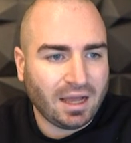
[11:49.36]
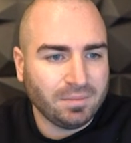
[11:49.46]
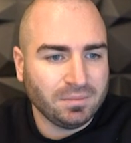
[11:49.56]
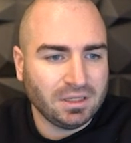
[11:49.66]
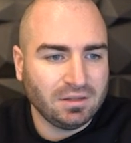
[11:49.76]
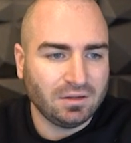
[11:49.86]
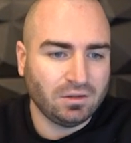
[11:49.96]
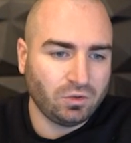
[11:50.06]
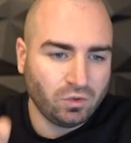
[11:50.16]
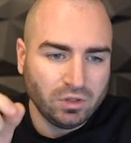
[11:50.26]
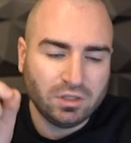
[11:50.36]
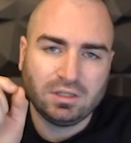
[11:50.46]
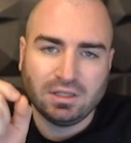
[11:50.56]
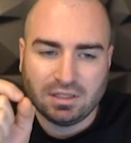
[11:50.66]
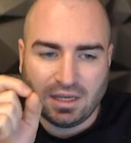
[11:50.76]
haben in
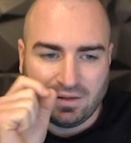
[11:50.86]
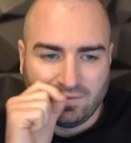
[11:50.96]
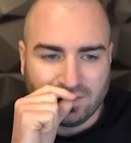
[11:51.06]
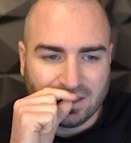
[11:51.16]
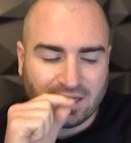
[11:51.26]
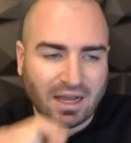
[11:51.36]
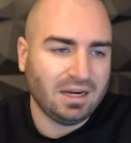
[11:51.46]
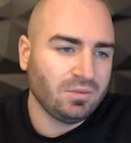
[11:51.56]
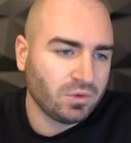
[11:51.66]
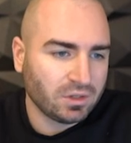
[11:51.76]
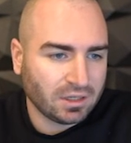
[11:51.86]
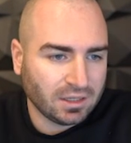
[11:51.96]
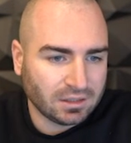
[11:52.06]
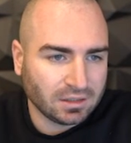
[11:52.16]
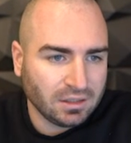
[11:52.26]
kürzester Zeit wirklich alle
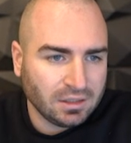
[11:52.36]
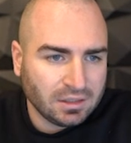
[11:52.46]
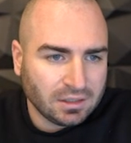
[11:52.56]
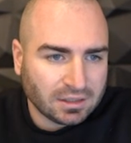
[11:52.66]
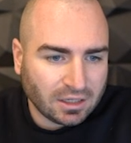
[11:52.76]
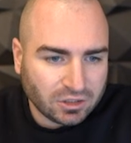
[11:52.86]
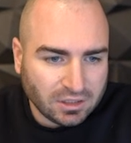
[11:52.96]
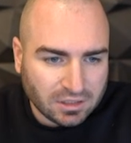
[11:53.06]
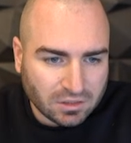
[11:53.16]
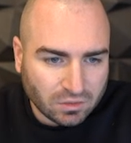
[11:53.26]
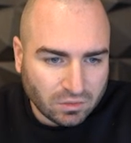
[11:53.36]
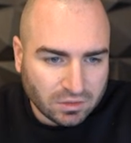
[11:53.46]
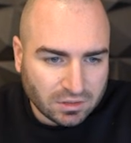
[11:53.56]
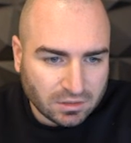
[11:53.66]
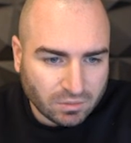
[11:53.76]
Möglichkeiten. Da steht jetzt noch
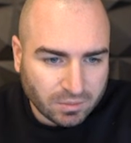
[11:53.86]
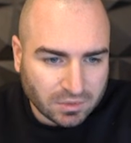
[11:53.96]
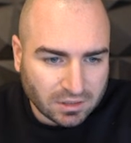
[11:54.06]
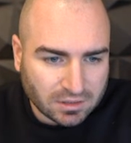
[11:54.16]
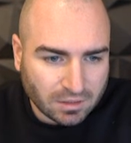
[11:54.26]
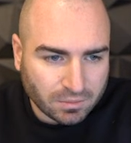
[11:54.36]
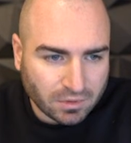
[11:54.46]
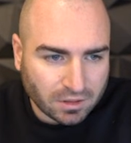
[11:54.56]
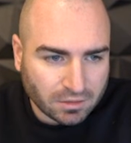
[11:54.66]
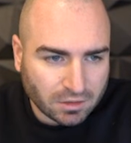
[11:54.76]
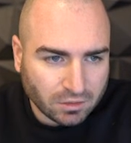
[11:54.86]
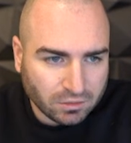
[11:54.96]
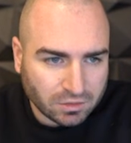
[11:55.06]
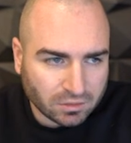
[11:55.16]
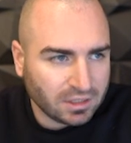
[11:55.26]
kurz, diese Website ist temporary
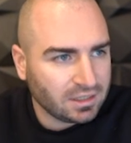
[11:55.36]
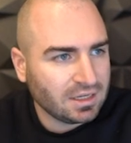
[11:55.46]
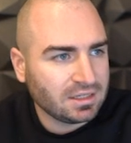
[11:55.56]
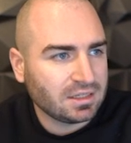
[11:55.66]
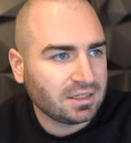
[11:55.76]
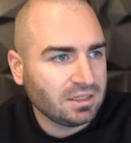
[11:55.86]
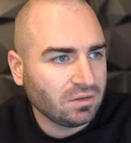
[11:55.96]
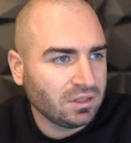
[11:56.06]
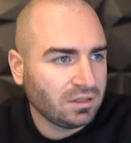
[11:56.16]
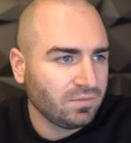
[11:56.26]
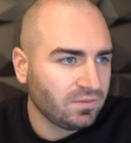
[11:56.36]
closed. Okay, das heißt, es ist noch nicht